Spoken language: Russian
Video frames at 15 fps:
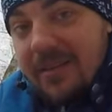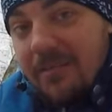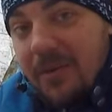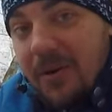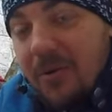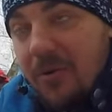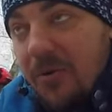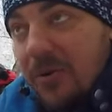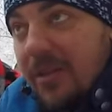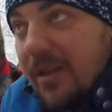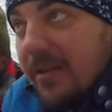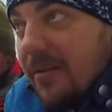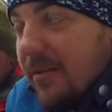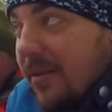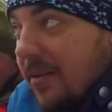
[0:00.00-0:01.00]

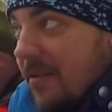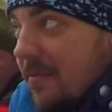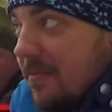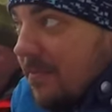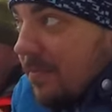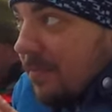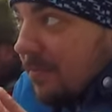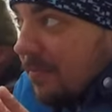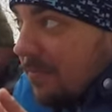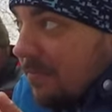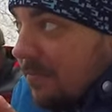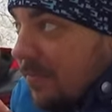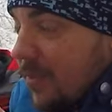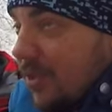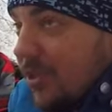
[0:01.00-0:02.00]
погода
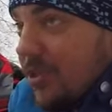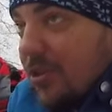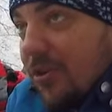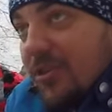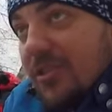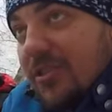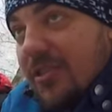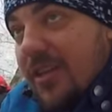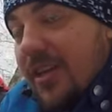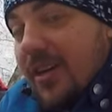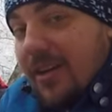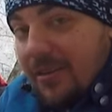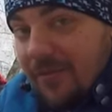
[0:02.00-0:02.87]
идет снег,